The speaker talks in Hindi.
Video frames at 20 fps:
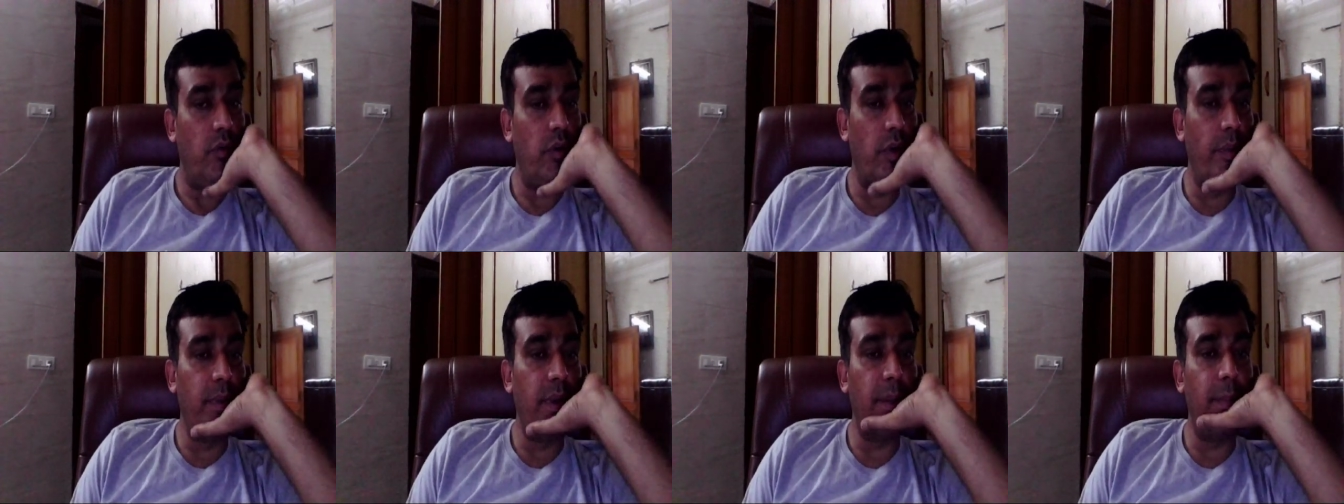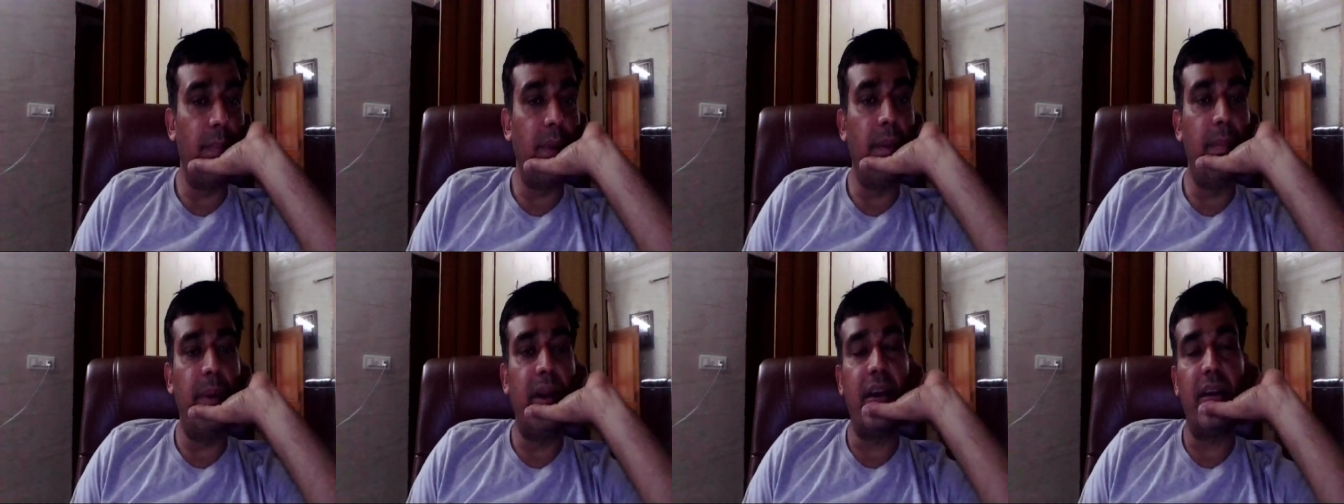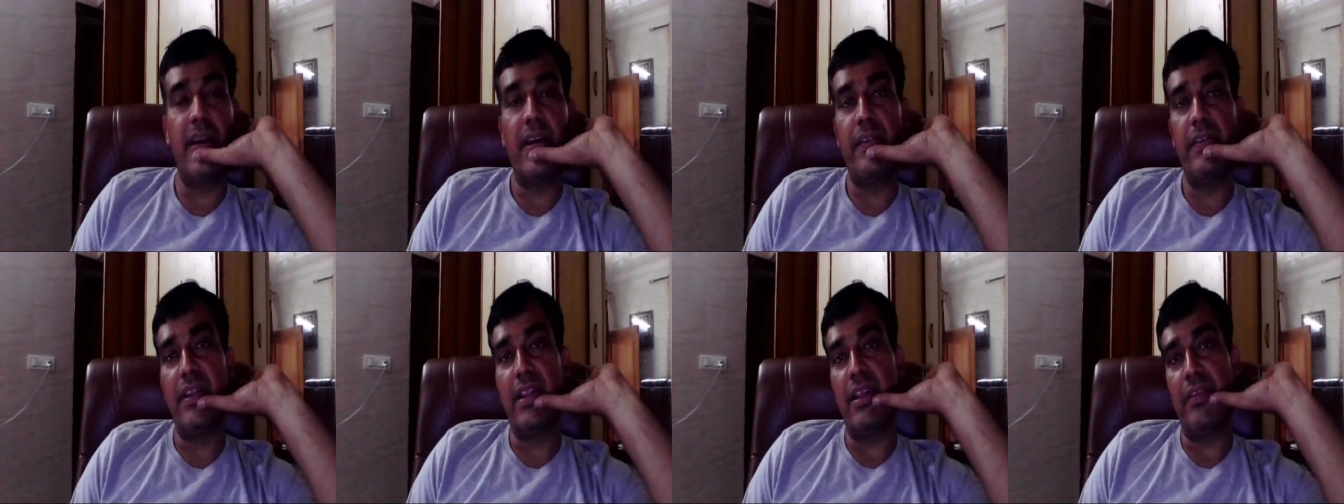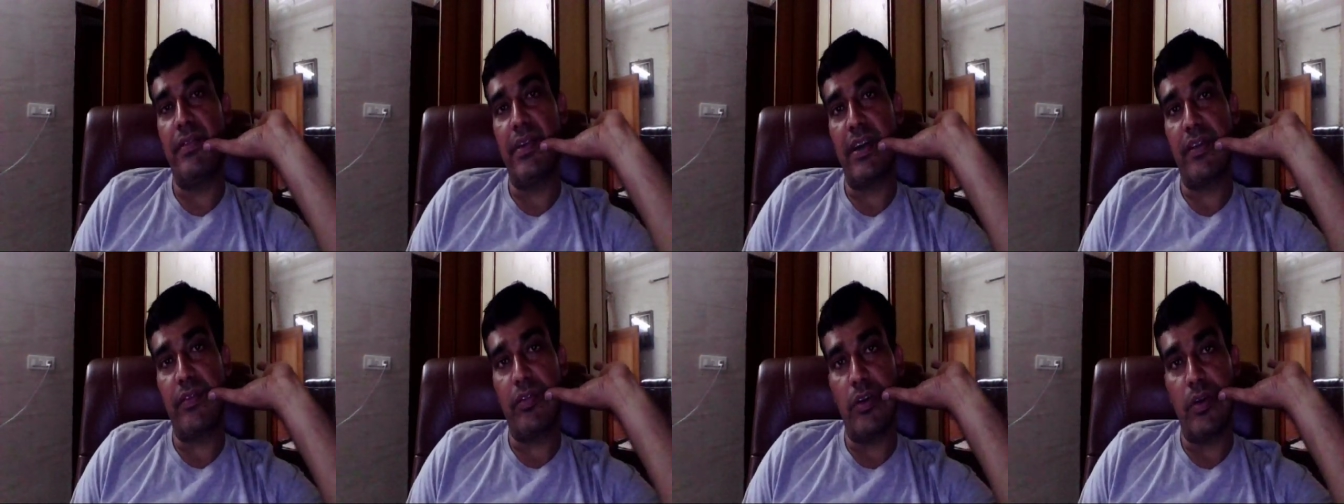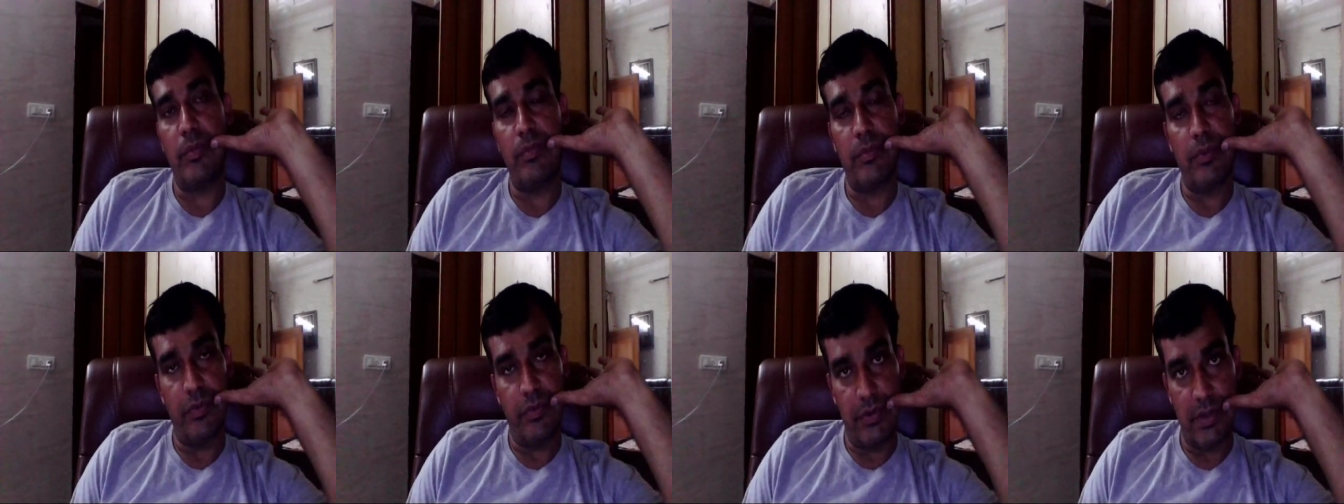वुड बी इम्प्लीमेंटेड विथ अफेक्ट
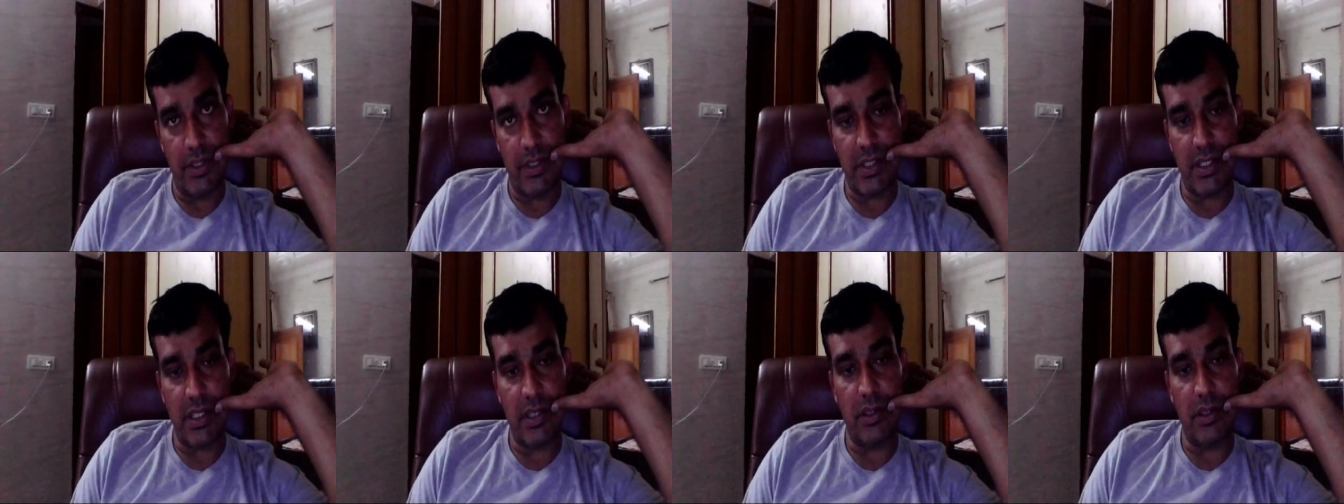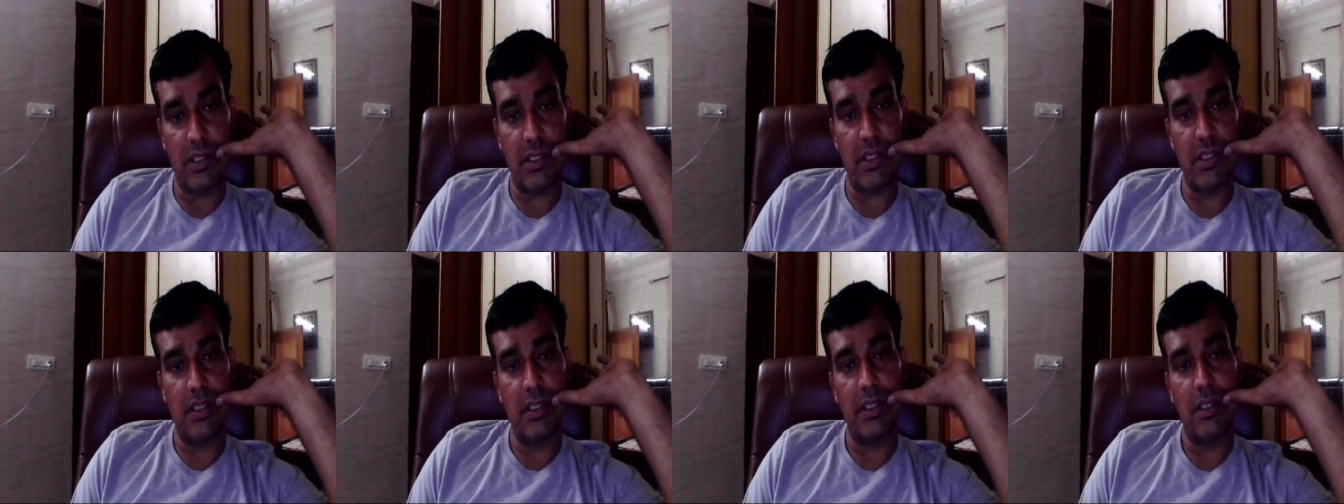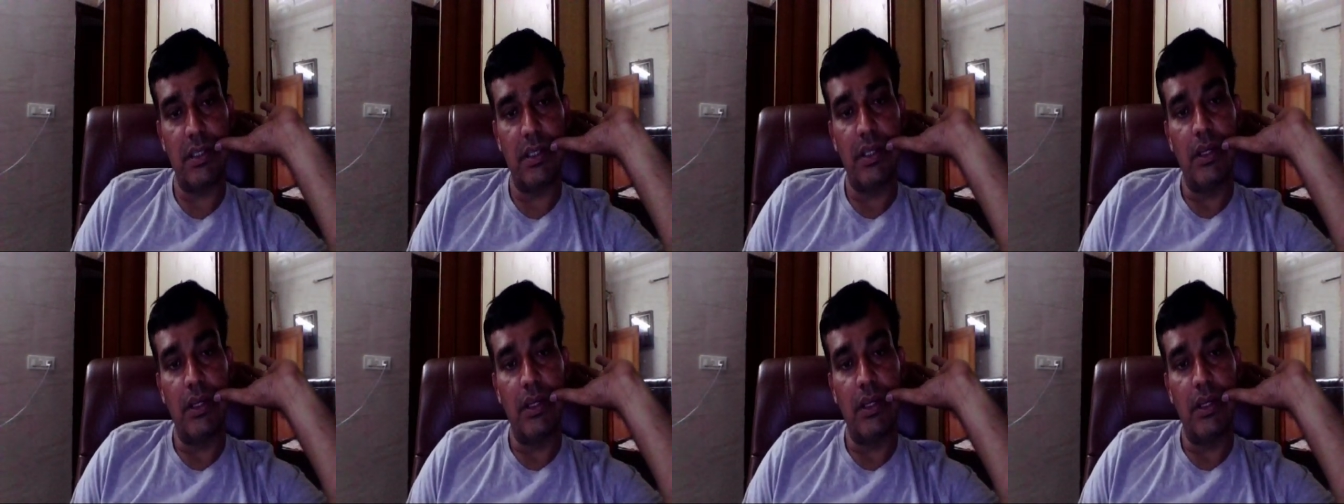फ्रॉम फर्स्ट अगस्त